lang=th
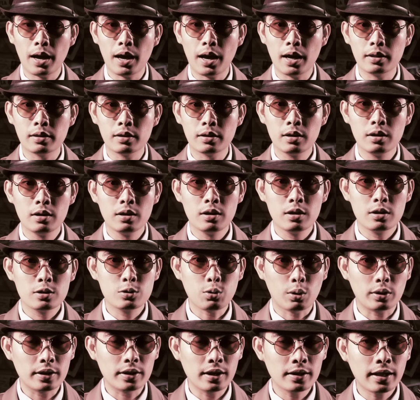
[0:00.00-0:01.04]
58
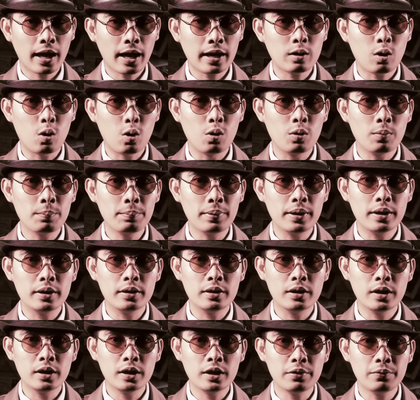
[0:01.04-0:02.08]
ส่วนครึ่งแรกของปี
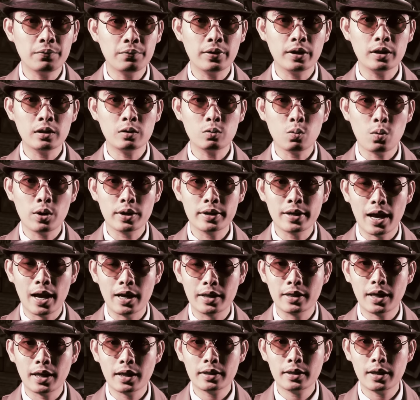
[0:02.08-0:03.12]
นี้ฟื้นตัวอย่าง
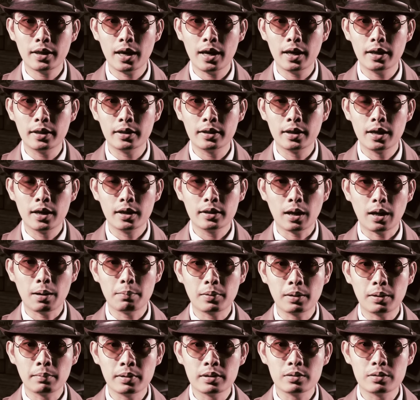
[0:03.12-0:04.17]
ชัดเจน
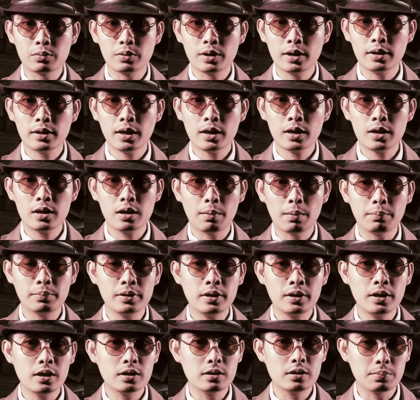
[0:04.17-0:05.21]
ทำกำไรสุทธิได้เกือบ
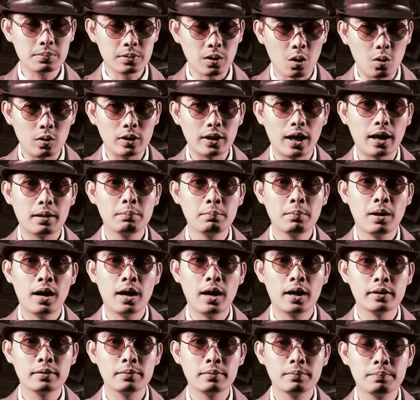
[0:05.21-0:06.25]
22 ล้าน
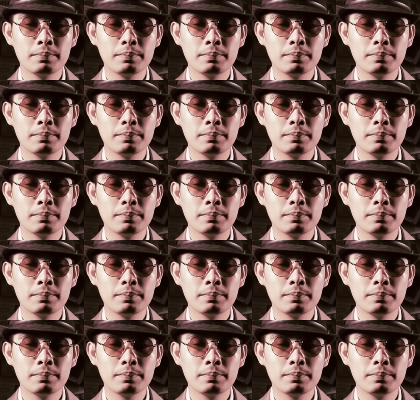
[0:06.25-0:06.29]
บาท